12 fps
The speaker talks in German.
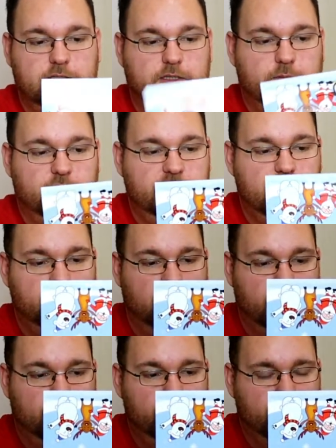Dann haben wir hier ein
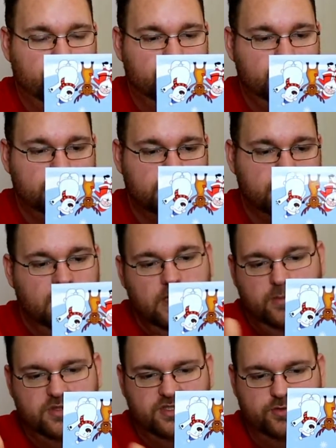paar Glückwünsche,
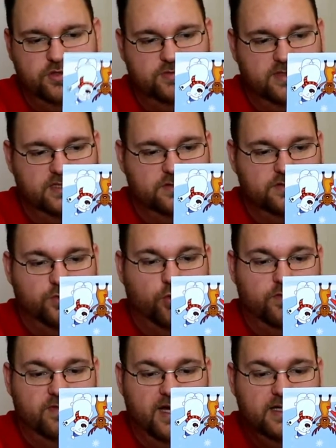beziehungsweise
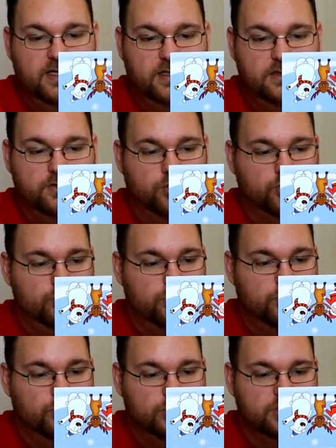frohe Weihnachten und
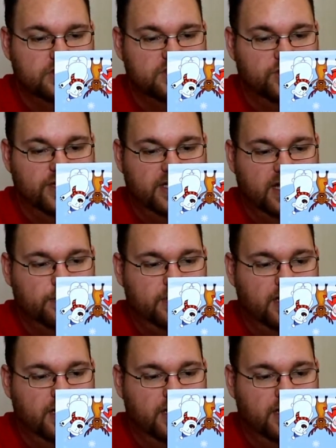guten Rutsch ins neue Jahr.